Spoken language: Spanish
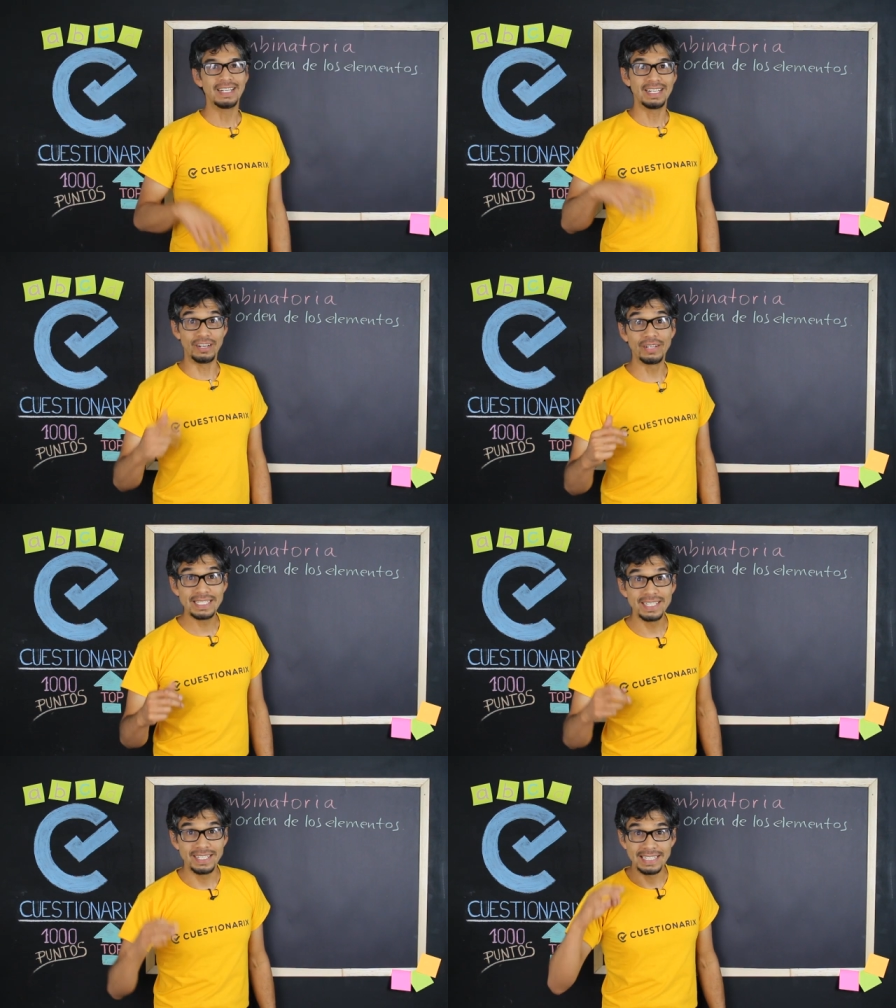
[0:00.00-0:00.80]
Ahora
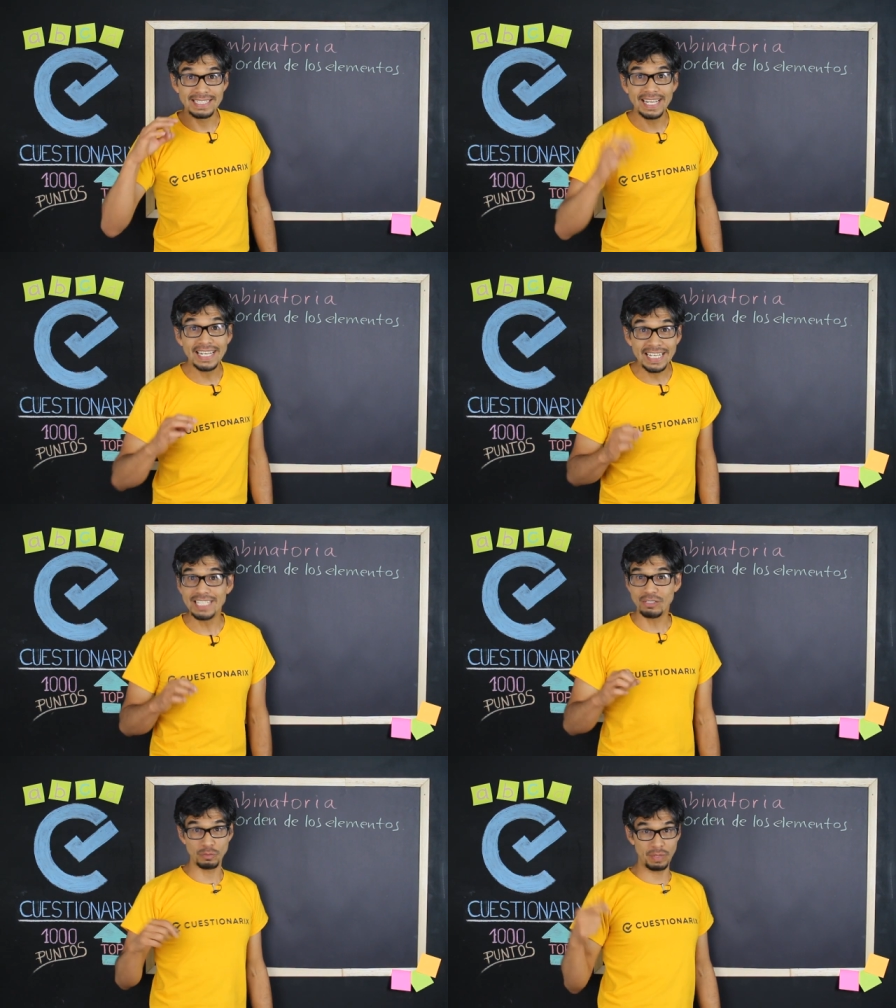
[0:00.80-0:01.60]
sí, ¿están
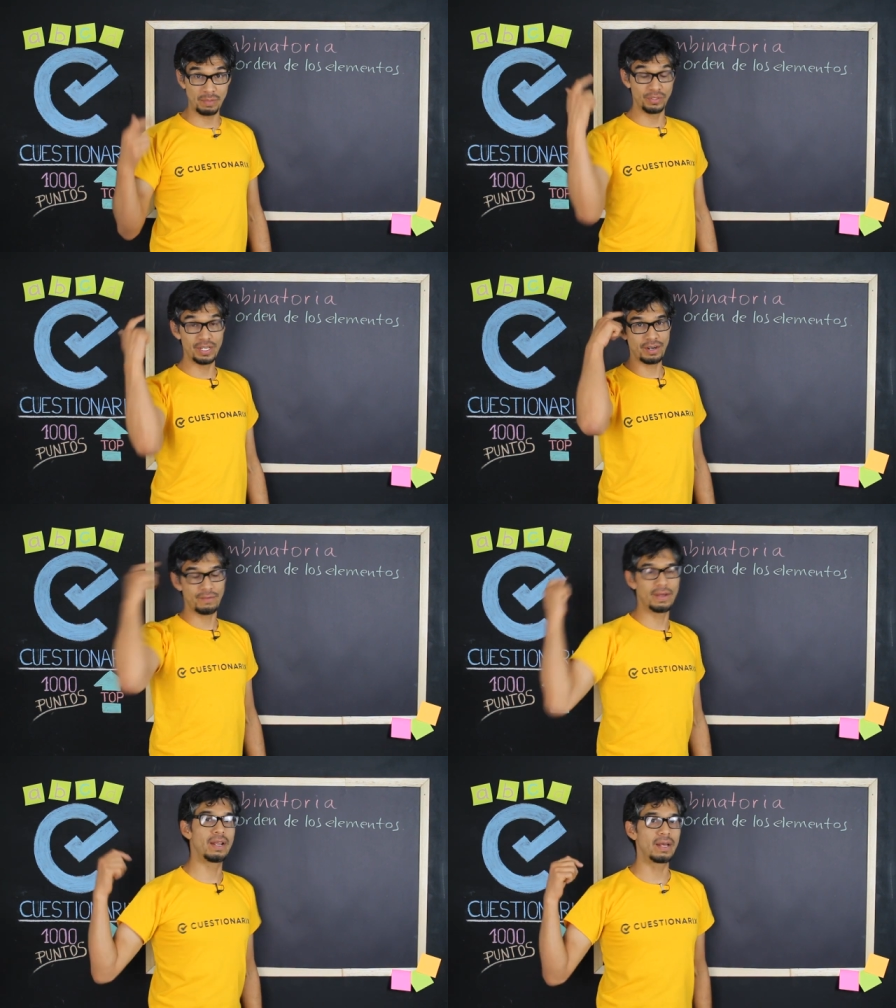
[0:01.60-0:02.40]
listos para poner a
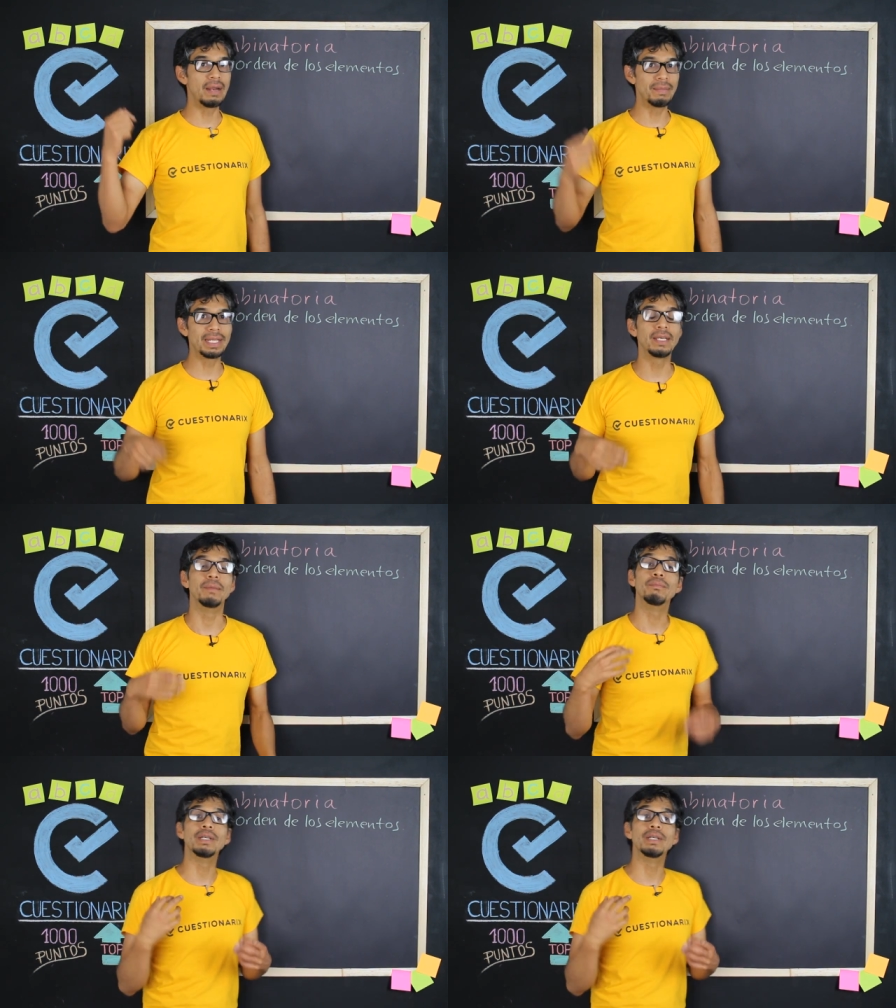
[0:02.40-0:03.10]
trabajar acá el mate?